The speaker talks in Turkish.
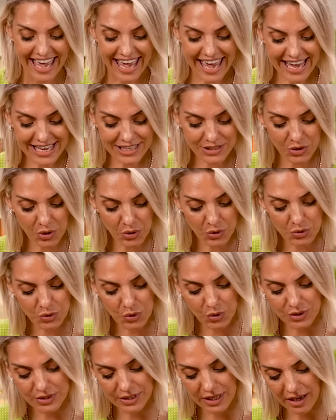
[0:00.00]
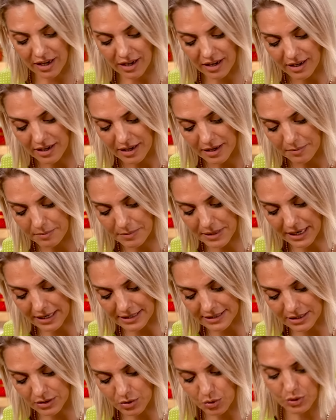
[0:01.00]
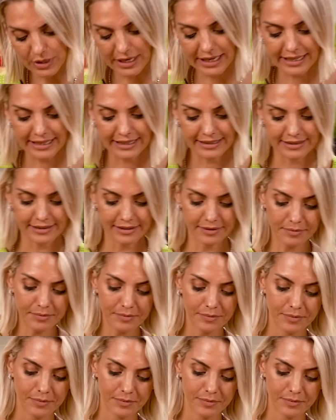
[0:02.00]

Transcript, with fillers: En son sosa biraz da tuz ekledim.